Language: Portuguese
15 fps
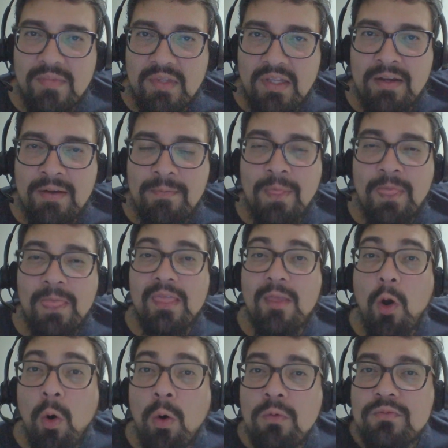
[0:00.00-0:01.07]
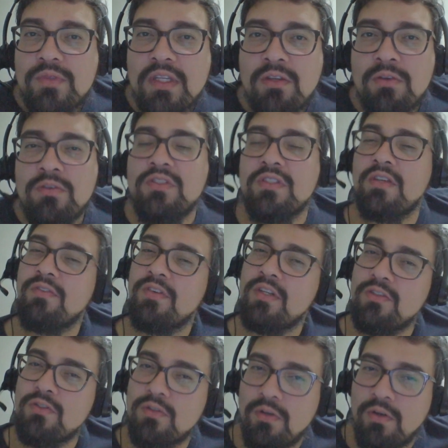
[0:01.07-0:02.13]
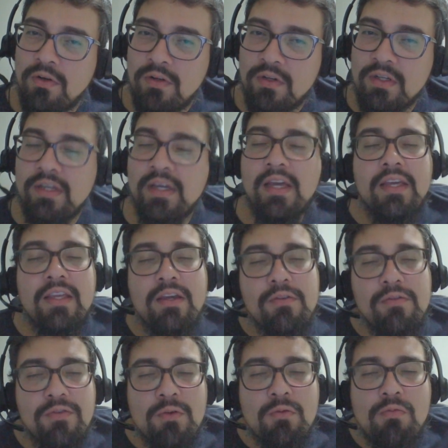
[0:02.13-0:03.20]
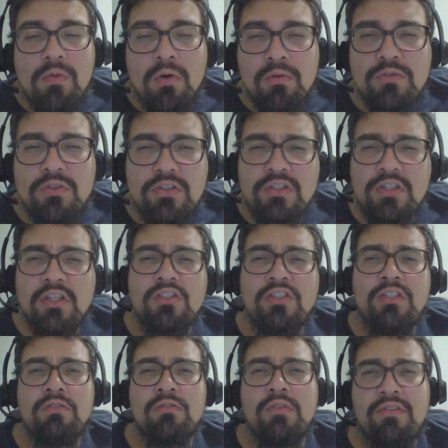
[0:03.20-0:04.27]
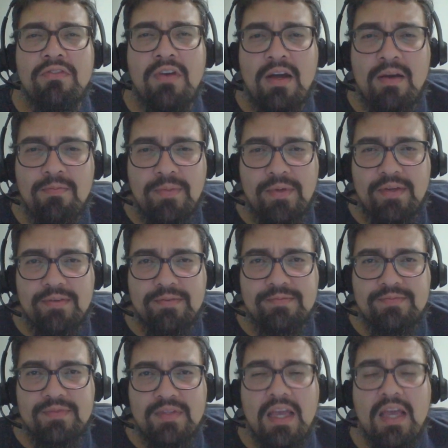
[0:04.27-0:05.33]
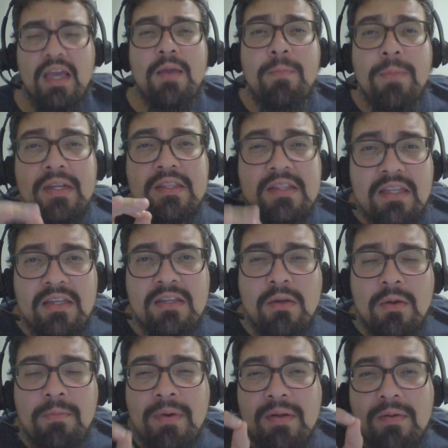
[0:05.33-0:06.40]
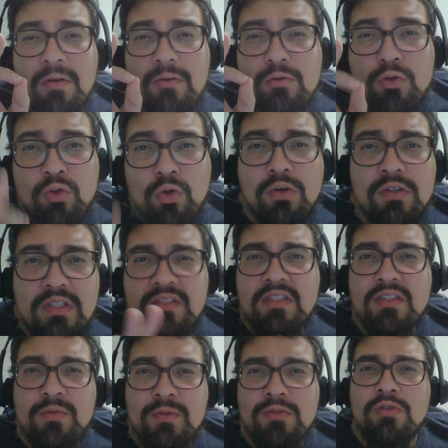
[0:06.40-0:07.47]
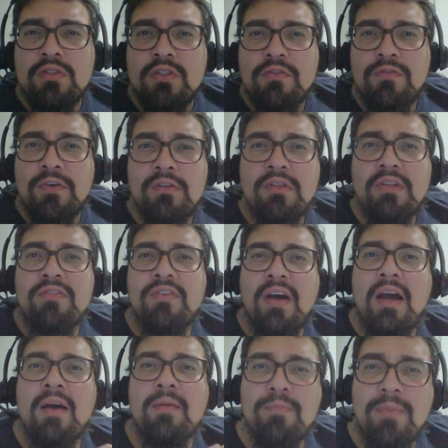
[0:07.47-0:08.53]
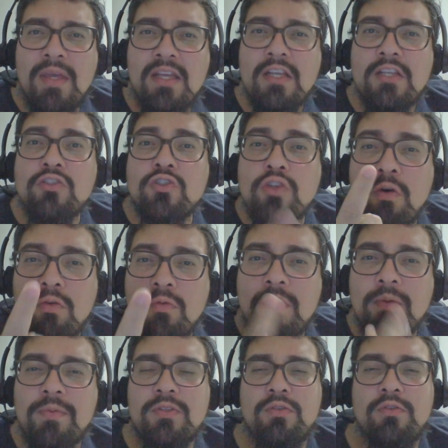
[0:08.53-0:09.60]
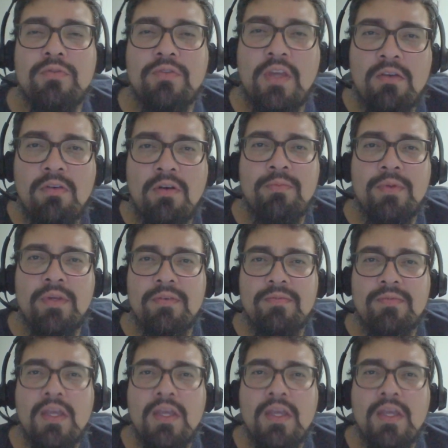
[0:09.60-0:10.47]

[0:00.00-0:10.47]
Tá? Ontem eu estava na escola e eu vi um monte de gente indo levar AP. E para ter, e pra, todas as pessoas que foram levar a AP, só uma pessoa eu fiquei com a AP.